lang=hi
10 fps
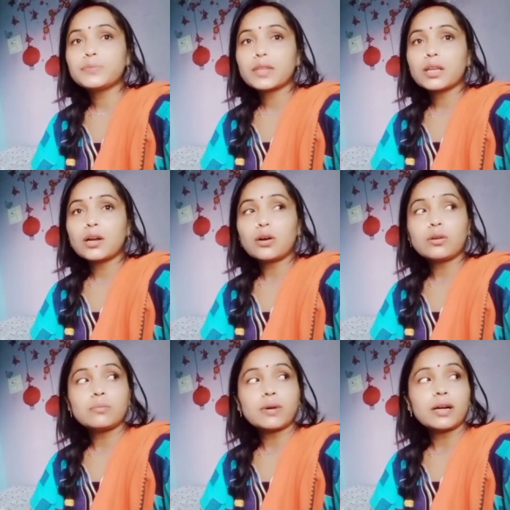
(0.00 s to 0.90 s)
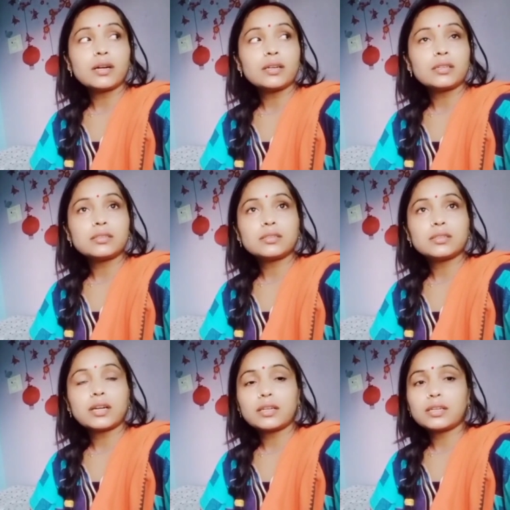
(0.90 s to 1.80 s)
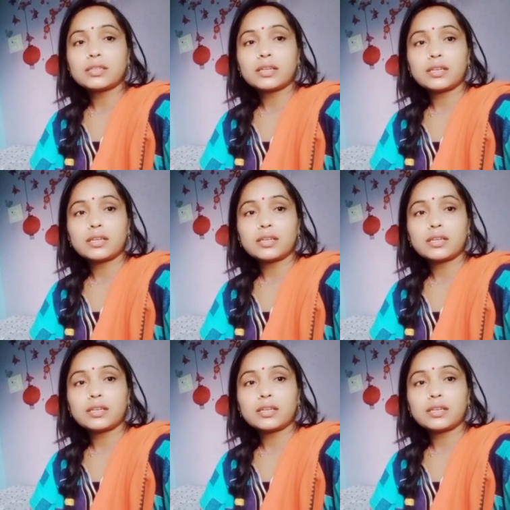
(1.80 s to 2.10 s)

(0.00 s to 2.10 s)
बता दूं आप लोगों को कि